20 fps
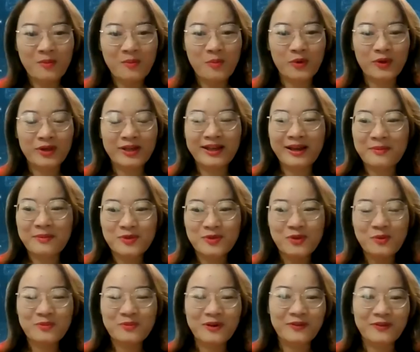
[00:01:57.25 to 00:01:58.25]
Một cái cảm
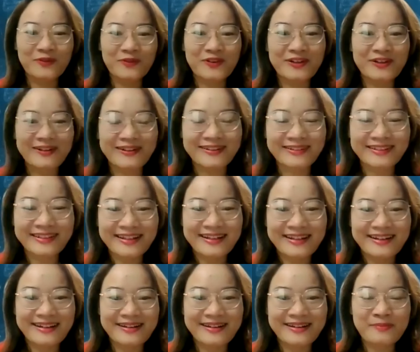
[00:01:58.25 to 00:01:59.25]
xúc nó vừa
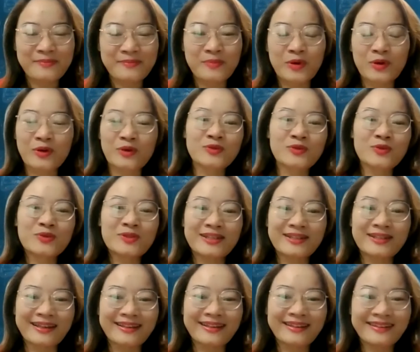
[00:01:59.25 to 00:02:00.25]
à, một có chút
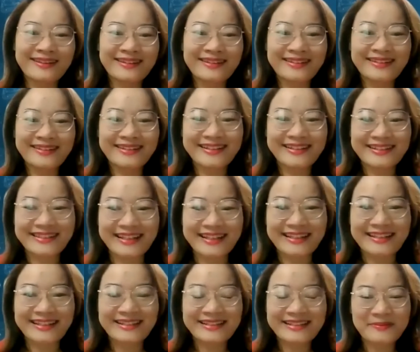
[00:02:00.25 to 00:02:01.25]
gì đấy
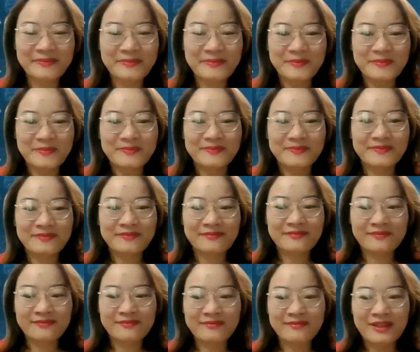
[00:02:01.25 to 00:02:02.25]
thấy
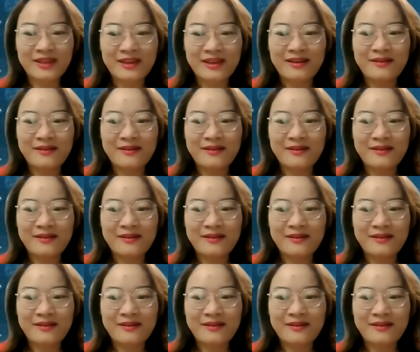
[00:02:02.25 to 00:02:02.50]
um,